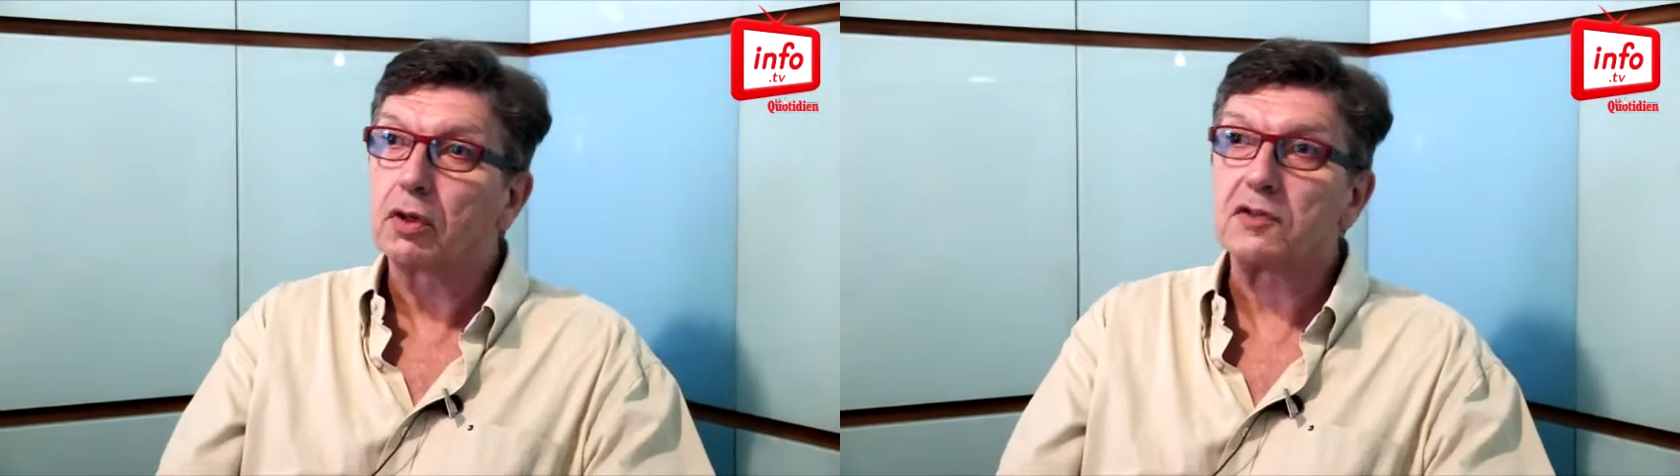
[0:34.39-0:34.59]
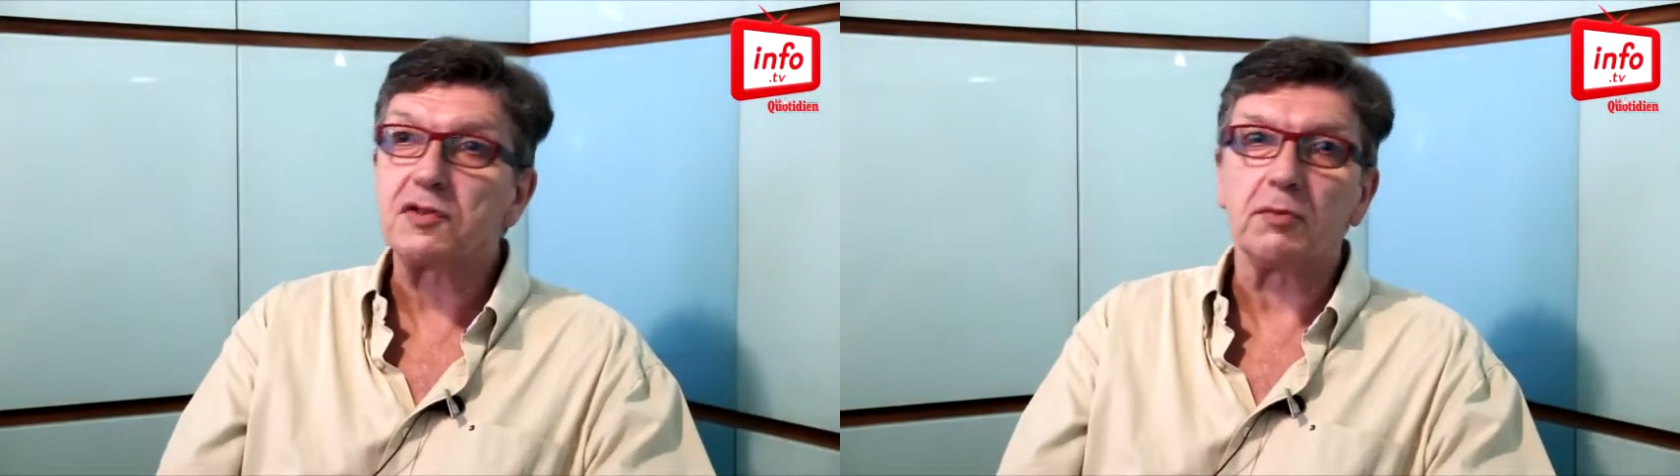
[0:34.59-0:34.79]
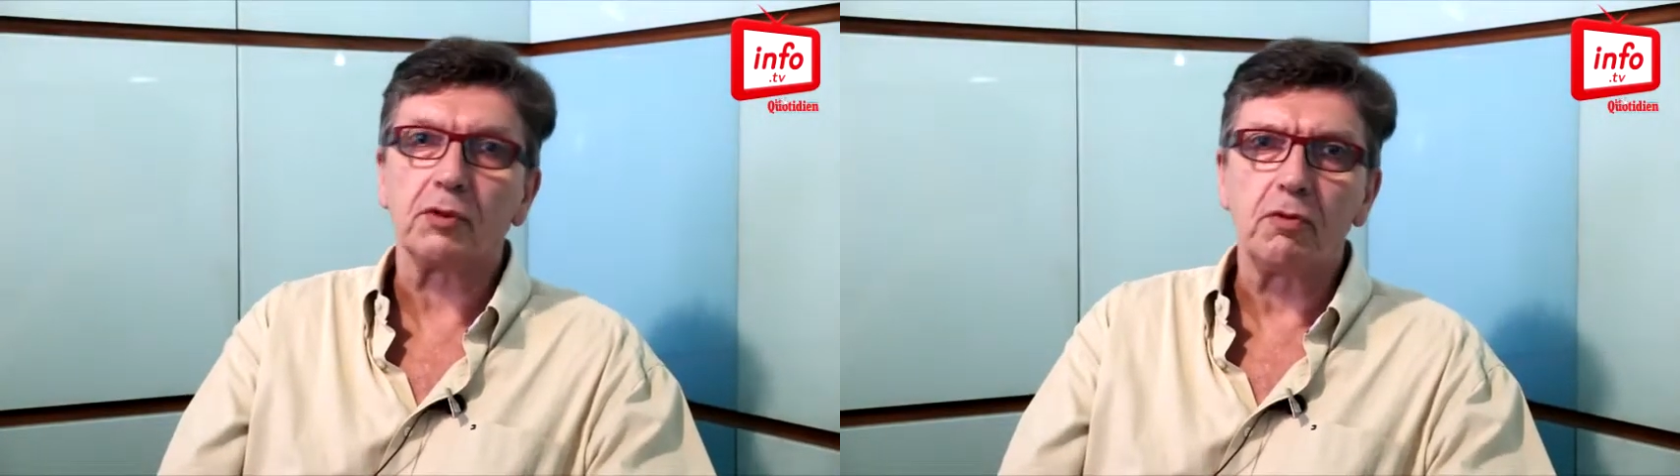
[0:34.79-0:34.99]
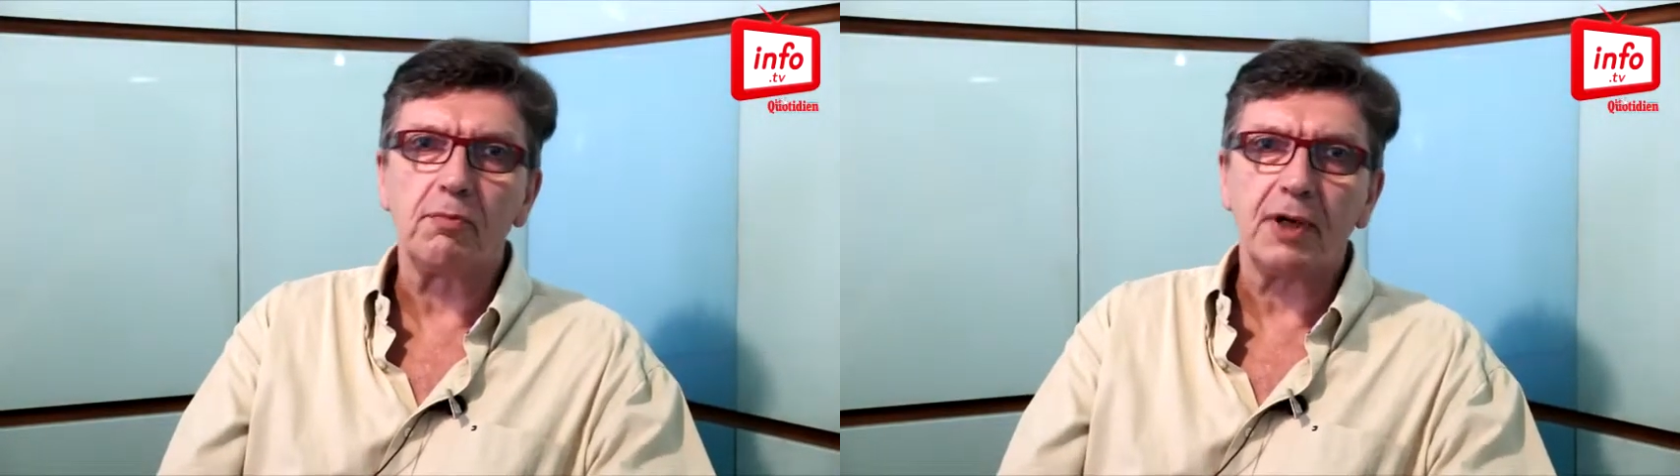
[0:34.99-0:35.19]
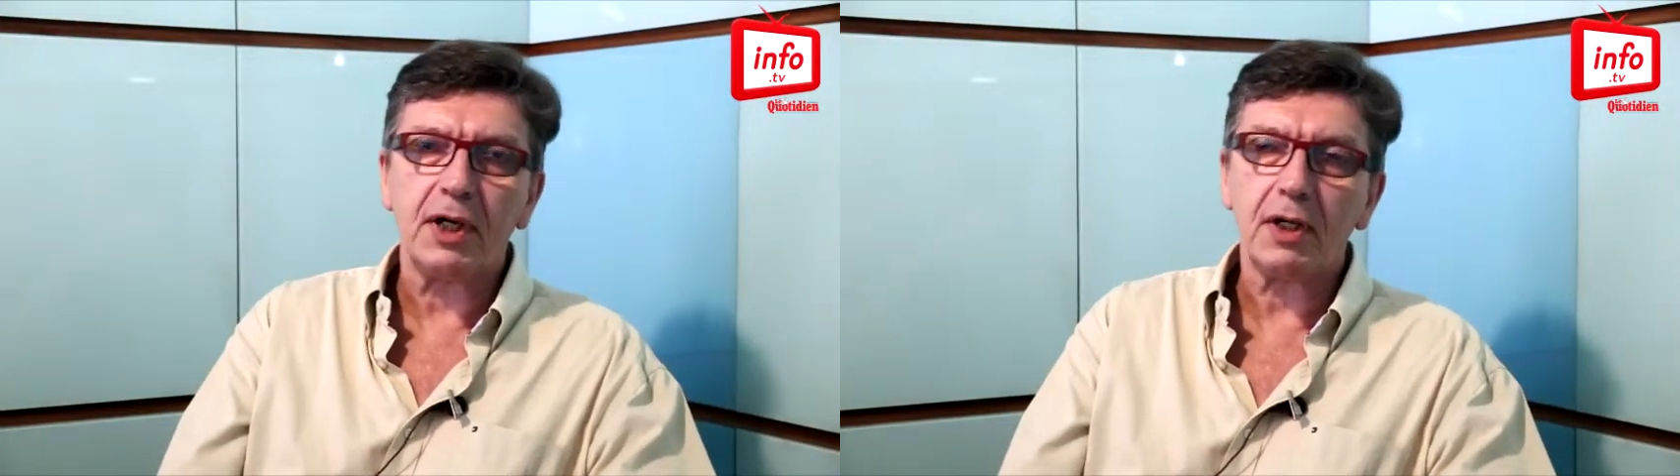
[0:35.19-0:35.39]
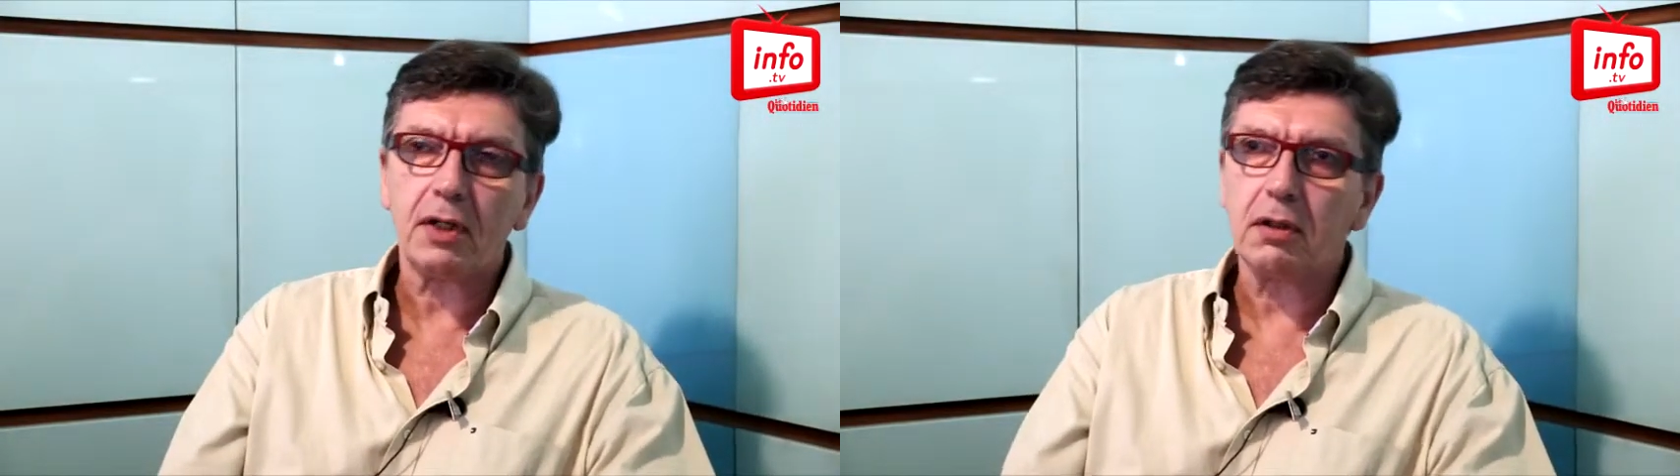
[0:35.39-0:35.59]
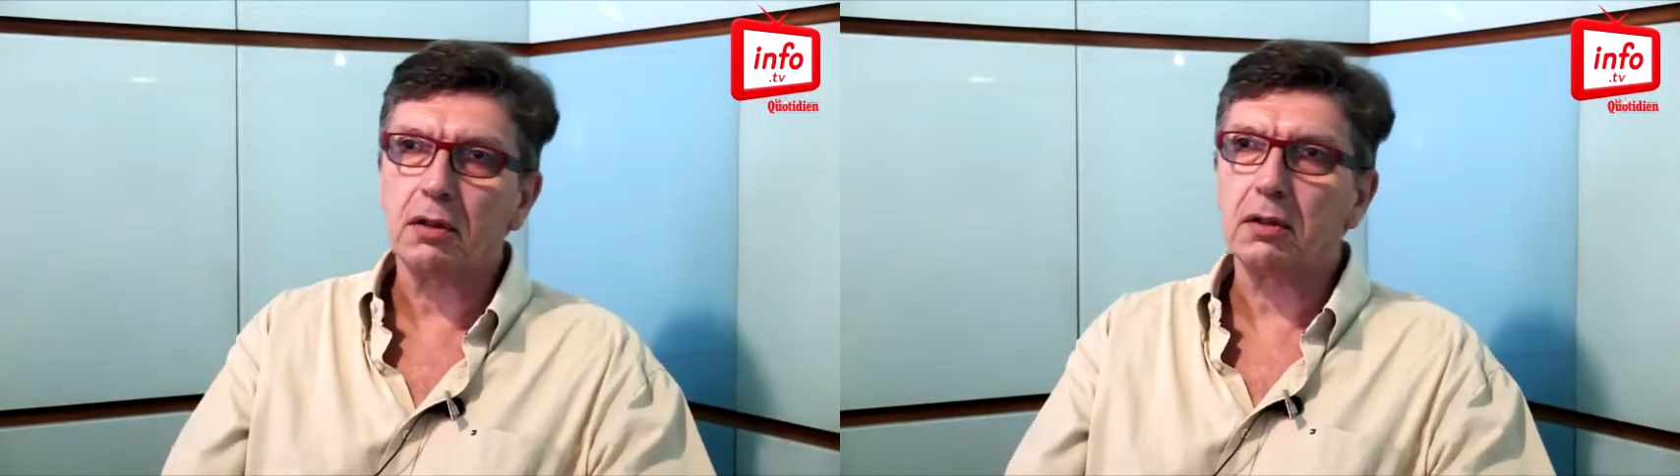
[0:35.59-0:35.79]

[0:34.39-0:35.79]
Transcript: quasiment nulle part,